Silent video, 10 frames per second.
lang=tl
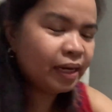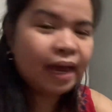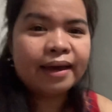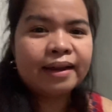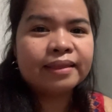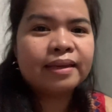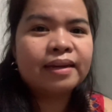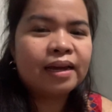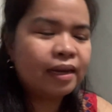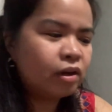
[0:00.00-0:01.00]
nakarating
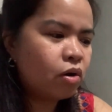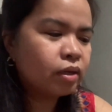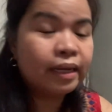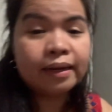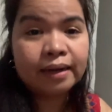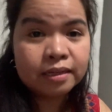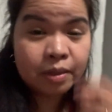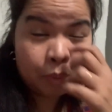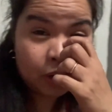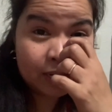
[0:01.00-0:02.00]
ng El Corte Ingles
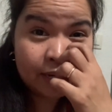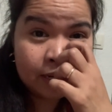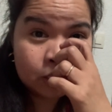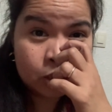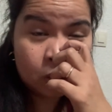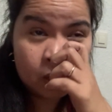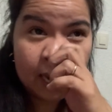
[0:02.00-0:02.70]
sa Puerto del Sol. At